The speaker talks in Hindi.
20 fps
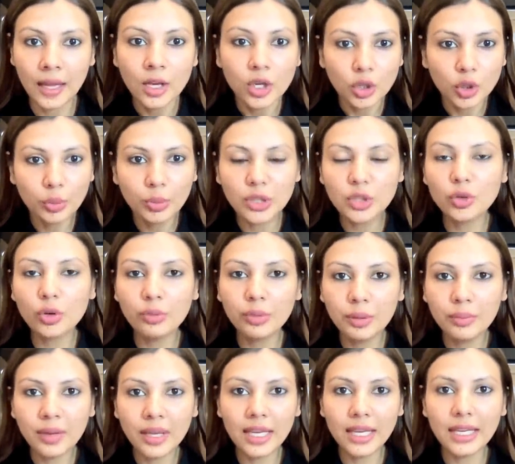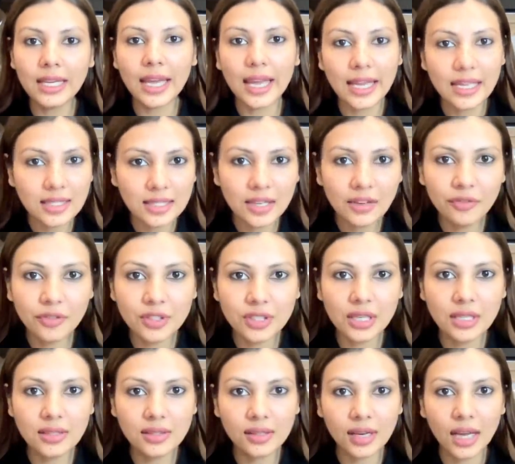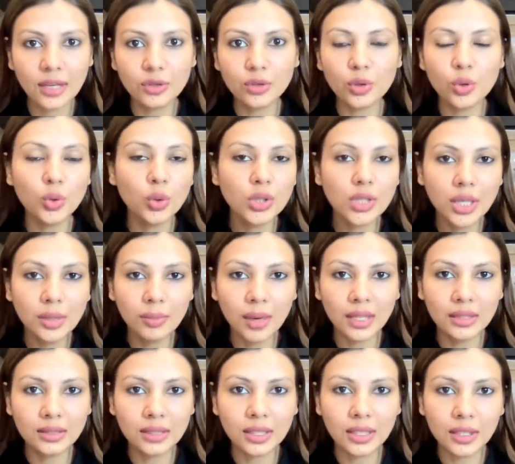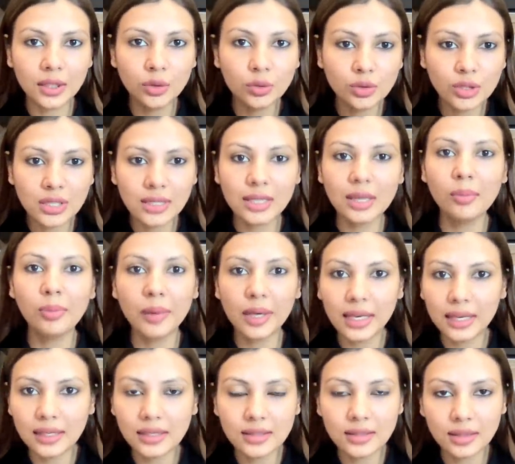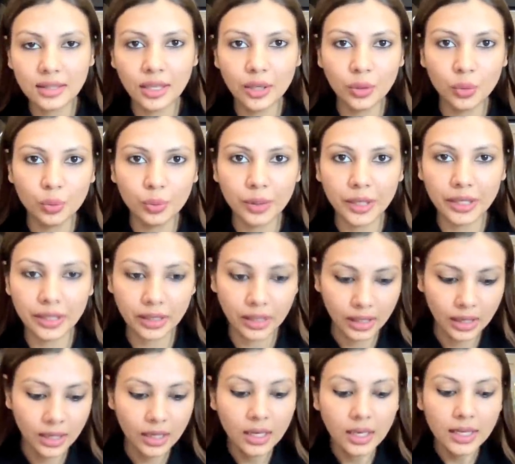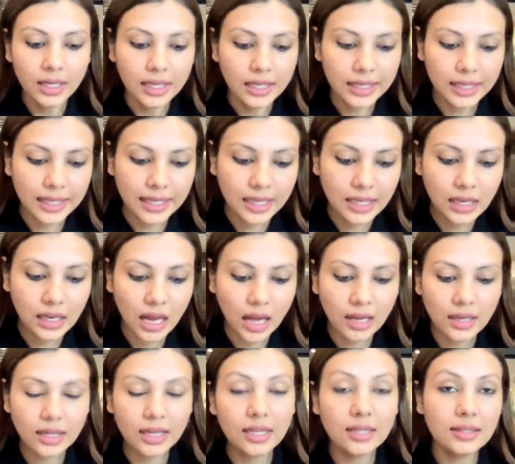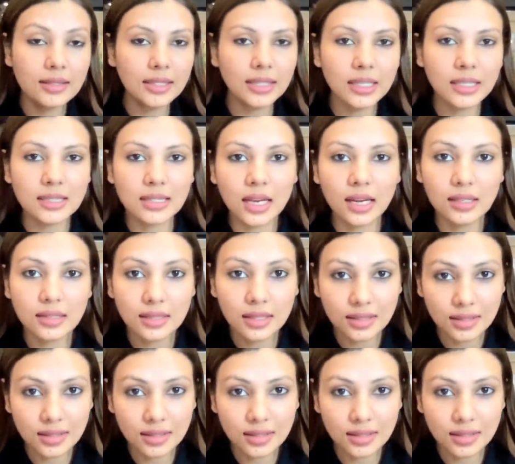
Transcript: तो बच्चों अभी मैं एक ऐसे फिजिक्स क्रैश कोर्स की बात कर रही हूँ जिसकी प्लेलिस्ट के ऊपर एक लाख अस्सी हज़ार से